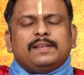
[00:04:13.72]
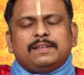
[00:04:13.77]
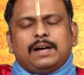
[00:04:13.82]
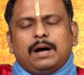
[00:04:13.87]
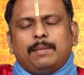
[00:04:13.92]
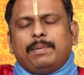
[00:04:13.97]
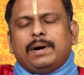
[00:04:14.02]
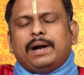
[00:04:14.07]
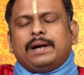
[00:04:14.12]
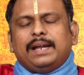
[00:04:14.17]

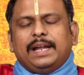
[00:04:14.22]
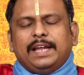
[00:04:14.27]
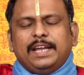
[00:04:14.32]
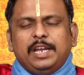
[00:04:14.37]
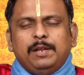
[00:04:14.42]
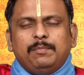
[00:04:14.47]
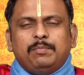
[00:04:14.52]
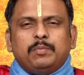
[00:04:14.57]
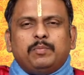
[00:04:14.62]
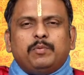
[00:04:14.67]
சாப்பாட்டில்
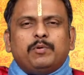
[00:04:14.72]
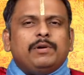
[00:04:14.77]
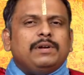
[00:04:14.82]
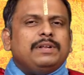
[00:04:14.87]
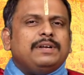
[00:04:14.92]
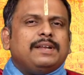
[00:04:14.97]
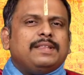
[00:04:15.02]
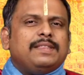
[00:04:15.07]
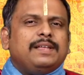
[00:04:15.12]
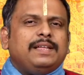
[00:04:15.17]
இனிப்பு
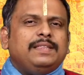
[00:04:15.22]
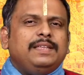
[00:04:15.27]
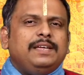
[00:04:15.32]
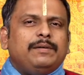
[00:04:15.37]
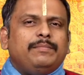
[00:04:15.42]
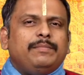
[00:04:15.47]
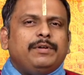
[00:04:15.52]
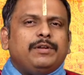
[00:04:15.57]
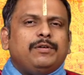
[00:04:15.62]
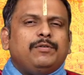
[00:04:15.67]
பொருளுங்கிறது
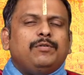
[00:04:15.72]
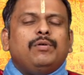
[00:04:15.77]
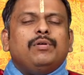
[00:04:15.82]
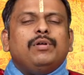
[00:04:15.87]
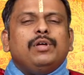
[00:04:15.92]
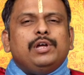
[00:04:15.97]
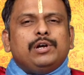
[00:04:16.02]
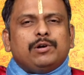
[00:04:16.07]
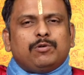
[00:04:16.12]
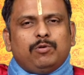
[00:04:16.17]
அதிகம் இருக்கும்
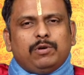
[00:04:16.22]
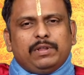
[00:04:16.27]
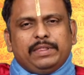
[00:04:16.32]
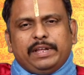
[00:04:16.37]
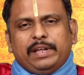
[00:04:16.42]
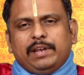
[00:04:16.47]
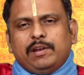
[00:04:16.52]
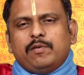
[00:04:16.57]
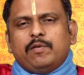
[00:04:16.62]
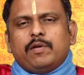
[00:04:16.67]

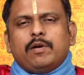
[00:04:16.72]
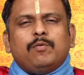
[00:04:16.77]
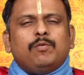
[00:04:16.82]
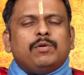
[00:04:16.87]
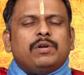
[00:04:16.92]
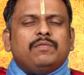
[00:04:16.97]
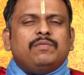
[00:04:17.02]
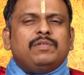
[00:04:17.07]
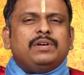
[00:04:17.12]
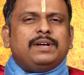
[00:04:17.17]
குழந்தைகளினுடைய
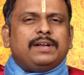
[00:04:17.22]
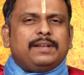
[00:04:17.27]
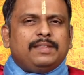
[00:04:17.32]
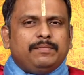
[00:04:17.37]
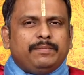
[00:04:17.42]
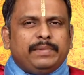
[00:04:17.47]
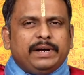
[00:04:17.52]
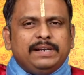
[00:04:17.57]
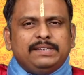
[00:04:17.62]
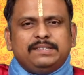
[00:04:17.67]

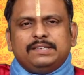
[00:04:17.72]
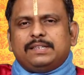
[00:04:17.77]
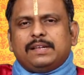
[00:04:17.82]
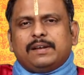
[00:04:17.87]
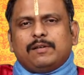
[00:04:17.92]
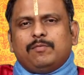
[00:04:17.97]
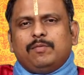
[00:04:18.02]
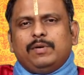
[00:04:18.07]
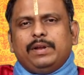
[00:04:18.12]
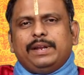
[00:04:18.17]
உறவுங்கிறது மகிழ்ச்சி
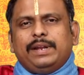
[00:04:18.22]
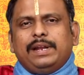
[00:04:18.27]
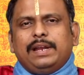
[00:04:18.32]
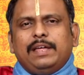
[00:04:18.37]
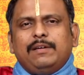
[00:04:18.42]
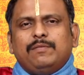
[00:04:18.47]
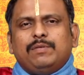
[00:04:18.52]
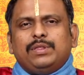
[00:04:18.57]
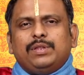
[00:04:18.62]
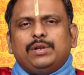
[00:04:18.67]
தரக்கூடிய
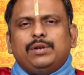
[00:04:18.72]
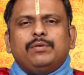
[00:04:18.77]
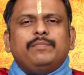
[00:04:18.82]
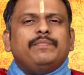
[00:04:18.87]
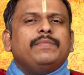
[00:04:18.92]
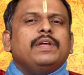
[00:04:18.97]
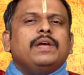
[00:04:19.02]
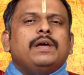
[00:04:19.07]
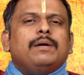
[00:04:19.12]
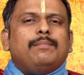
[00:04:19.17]
நிலை
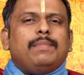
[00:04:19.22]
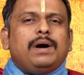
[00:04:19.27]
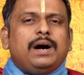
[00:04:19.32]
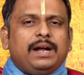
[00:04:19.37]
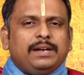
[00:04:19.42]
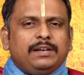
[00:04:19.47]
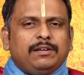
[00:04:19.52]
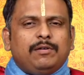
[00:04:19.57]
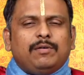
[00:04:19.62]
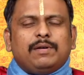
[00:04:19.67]
வந்துடும்
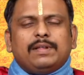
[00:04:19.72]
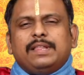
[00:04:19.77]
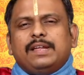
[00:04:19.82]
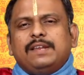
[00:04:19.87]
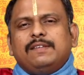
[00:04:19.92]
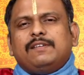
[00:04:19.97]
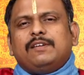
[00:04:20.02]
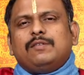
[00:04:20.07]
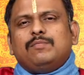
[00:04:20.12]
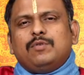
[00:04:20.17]
மகான்களோட
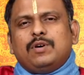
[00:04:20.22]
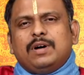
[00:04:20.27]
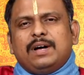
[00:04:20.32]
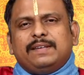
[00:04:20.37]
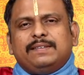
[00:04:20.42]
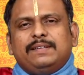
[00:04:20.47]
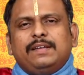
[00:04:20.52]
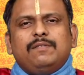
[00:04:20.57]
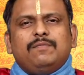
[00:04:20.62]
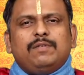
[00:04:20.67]
தரிசனமும்
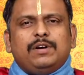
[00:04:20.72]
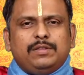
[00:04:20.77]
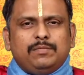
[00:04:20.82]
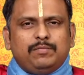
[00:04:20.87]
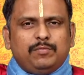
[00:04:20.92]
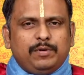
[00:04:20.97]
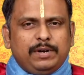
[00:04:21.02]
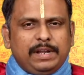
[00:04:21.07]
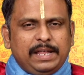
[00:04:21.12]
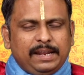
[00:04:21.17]

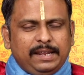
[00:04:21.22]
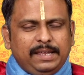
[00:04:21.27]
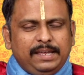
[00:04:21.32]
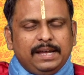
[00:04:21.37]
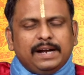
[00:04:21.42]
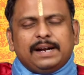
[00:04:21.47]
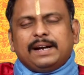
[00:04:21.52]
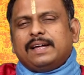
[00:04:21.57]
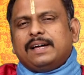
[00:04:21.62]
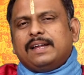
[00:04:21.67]
ஆசீர்வாதமும்
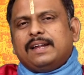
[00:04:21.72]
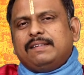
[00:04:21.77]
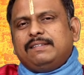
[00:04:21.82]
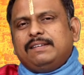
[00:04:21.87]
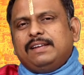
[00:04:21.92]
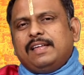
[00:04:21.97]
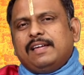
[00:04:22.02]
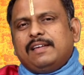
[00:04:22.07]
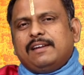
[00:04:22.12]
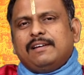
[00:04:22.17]
நிறைய
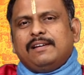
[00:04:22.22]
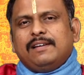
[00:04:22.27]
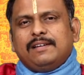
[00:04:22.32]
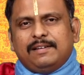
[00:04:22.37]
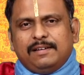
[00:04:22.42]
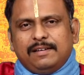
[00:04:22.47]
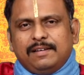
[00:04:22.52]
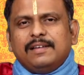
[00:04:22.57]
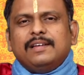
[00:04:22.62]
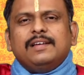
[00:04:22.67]
கடகராசி
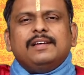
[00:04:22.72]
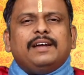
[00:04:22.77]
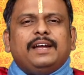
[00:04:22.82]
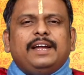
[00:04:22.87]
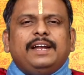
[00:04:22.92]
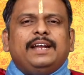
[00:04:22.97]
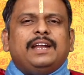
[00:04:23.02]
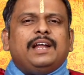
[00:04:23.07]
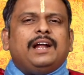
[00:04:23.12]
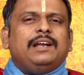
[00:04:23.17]
நேயர்களுக்கு
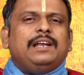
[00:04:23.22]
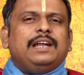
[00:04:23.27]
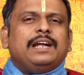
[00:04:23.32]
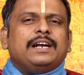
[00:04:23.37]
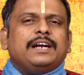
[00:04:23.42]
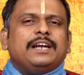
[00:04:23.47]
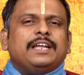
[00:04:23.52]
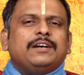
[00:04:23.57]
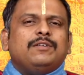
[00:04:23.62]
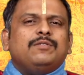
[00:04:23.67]

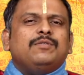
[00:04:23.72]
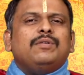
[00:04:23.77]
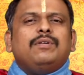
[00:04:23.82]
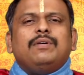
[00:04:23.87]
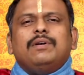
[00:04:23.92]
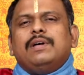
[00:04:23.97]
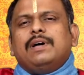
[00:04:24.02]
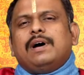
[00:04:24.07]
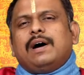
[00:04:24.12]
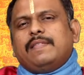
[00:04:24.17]
இந்நாளில் கிடைக்கும்
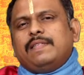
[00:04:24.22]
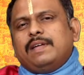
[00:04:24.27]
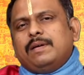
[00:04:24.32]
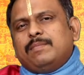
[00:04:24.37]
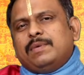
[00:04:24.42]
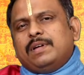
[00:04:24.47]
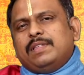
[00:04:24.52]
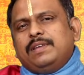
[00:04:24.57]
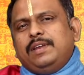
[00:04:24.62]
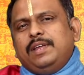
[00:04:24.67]
அதே
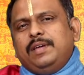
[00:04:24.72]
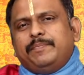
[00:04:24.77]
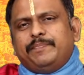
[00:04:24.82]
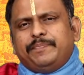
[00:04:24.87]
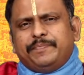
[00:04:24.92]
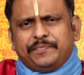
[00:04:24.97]
மாதிரி